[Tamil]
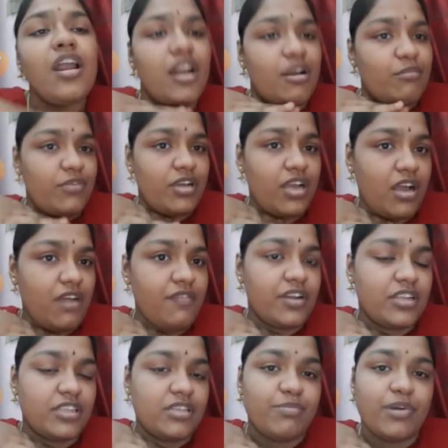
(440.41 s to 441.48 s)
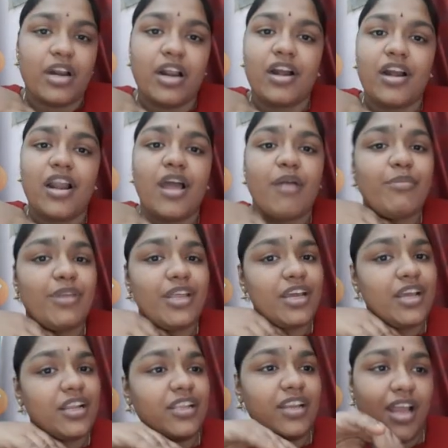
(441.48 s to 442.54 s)
நம்மளுக்காக வருத்தப்படுறாங்களா
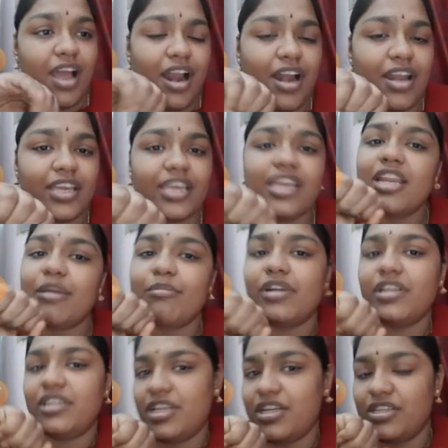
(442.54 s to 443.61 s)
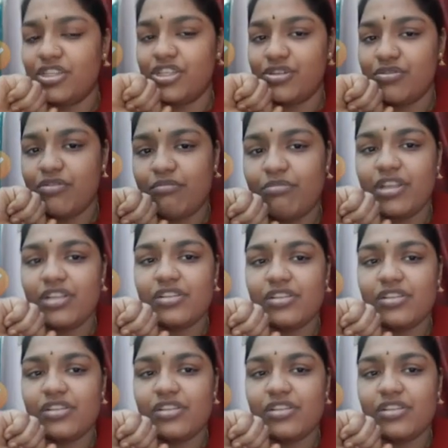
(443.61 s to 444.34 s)
அப்படிங்கிறது நாளைக்கு நமக்கு தெரிஞ்சிடும் அப்படின்னு